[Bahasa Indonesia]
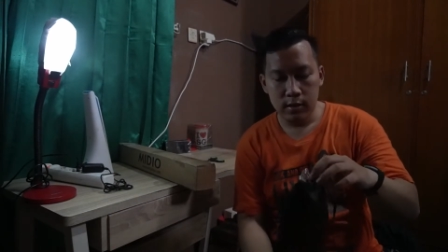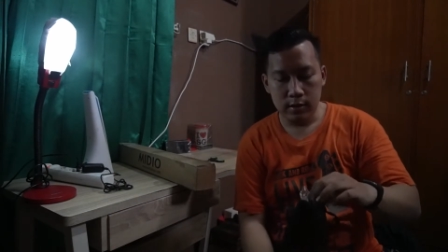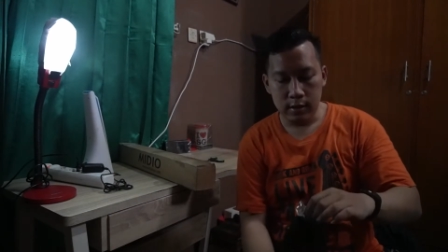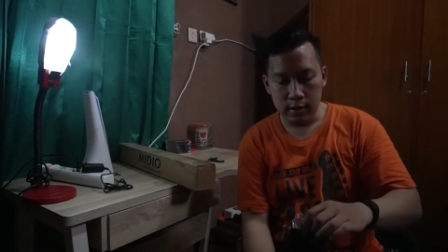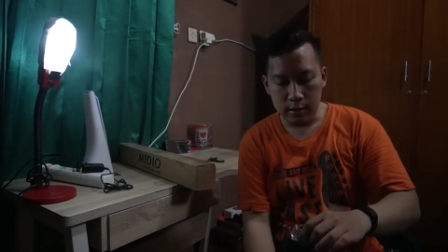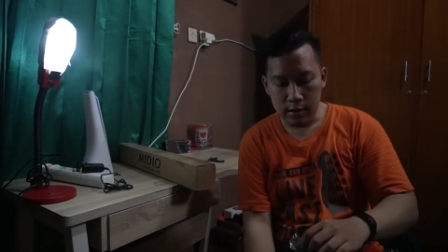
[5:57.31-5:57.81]

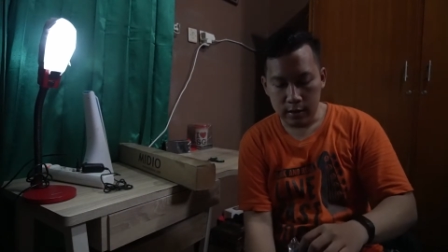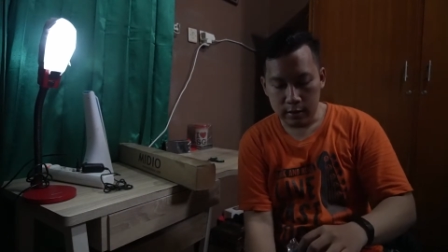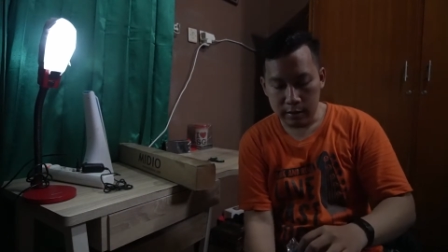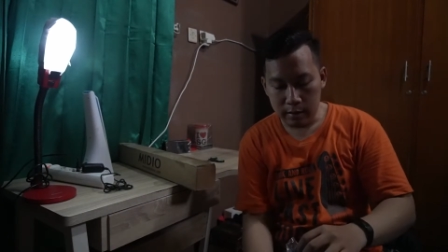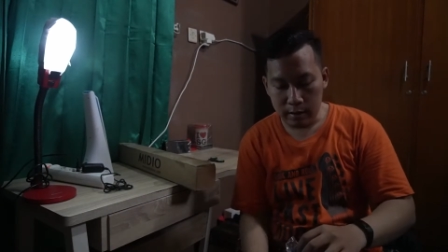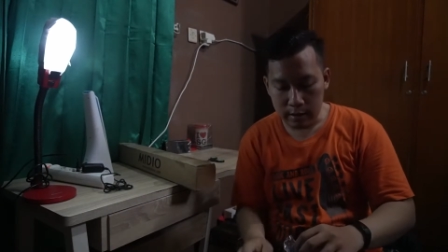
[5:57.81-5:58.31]
standnya
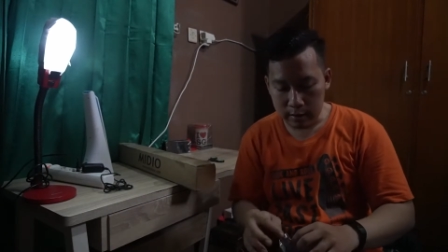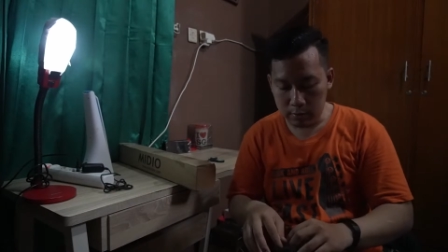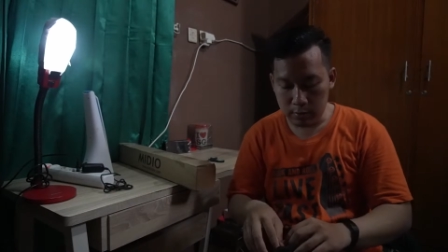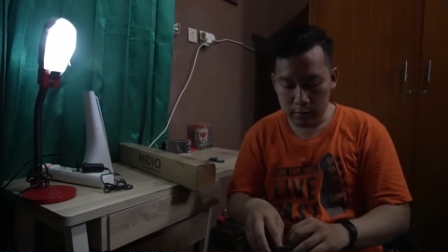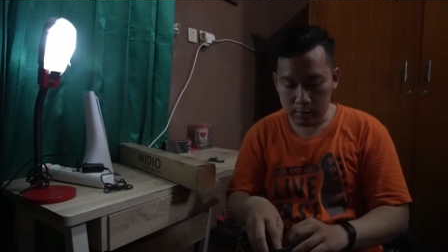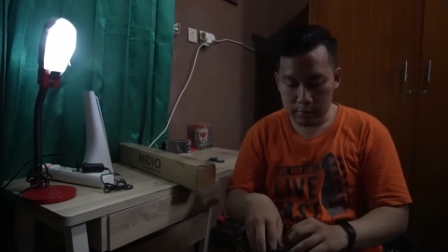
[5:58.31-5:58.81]
kita lihat
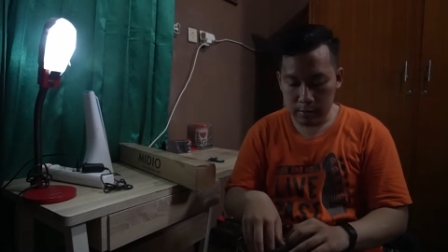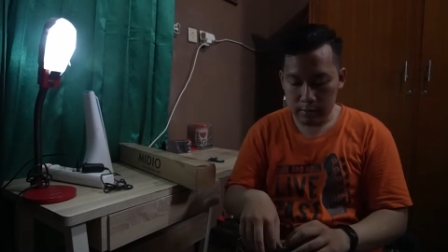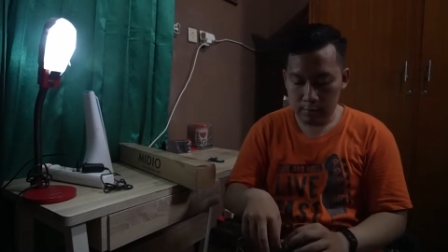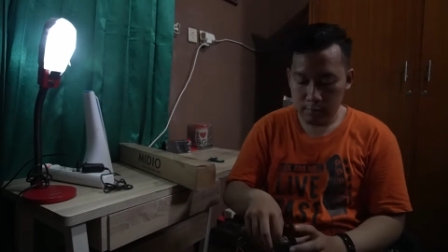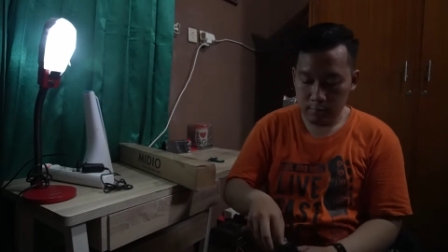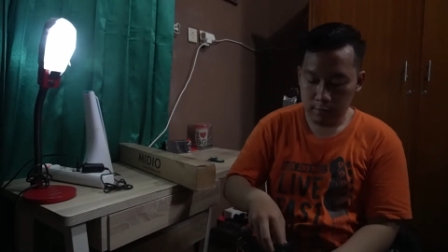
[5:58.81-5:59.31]
dulu ya teman
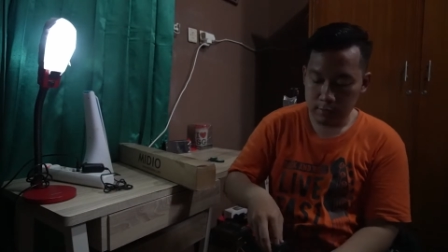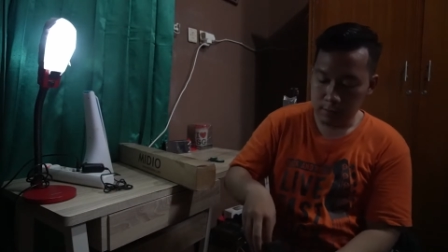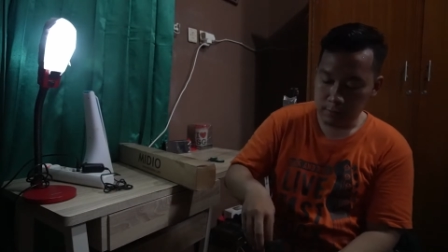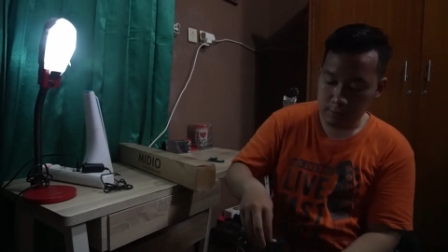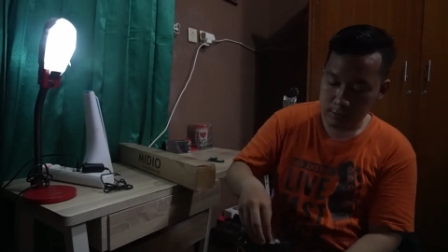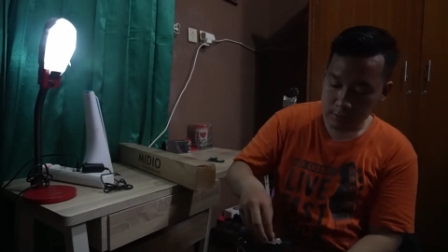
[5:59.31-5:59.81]
kita
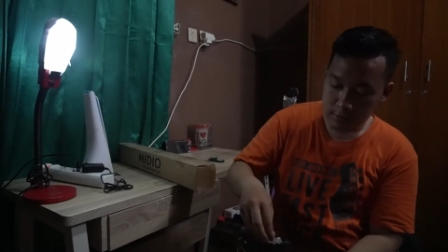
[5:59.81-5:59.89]
buka